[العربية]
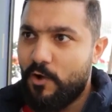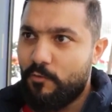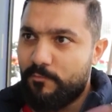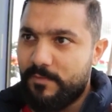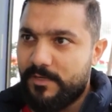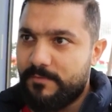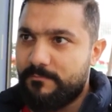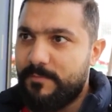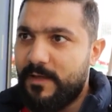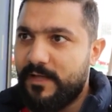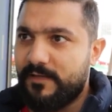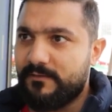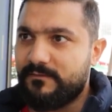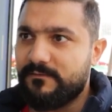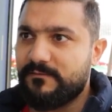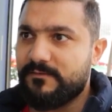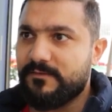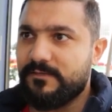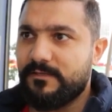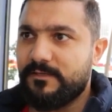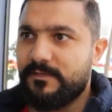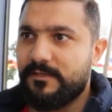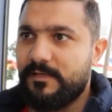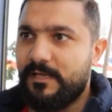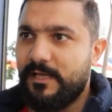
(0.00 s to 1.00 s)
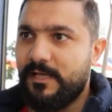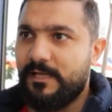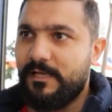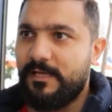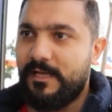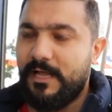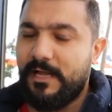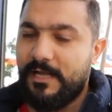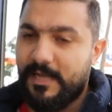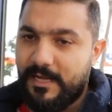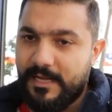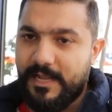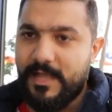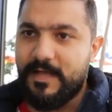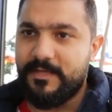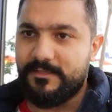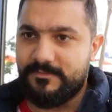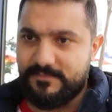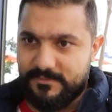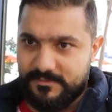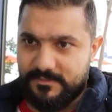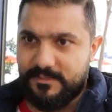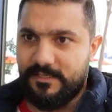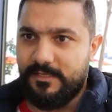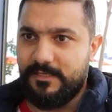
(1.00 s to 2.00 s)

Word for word: او من بعض الهيئات